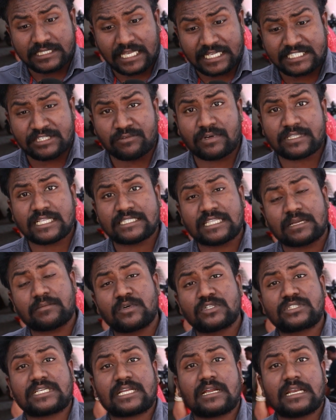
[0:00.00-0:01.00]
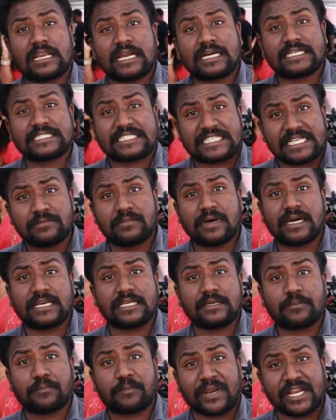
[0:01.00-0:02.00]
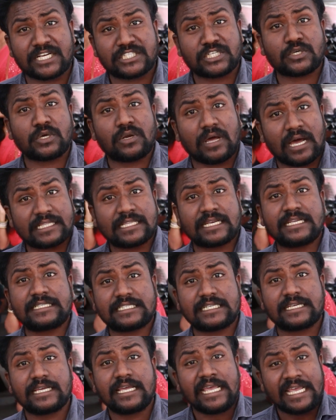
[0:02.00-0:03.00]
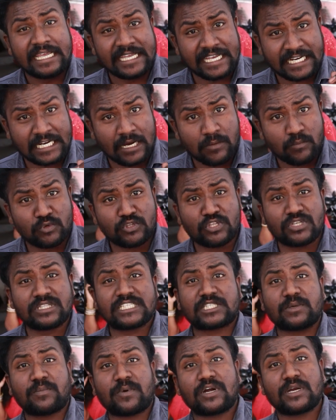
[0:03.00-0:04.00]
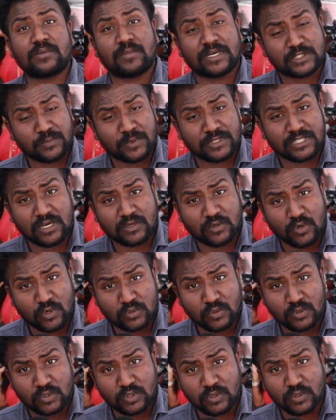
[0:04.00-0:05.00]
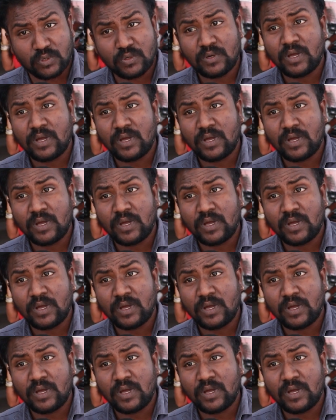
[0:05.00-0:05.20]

సత్యమత ధర్మంచర లాంటి సినిమాని ప్రేక్షకులు ఆదరించి ఇంకా ముందుకు తీసుకుపోవాలని మనస్ఫూర్తిగా కోరుకుంటూ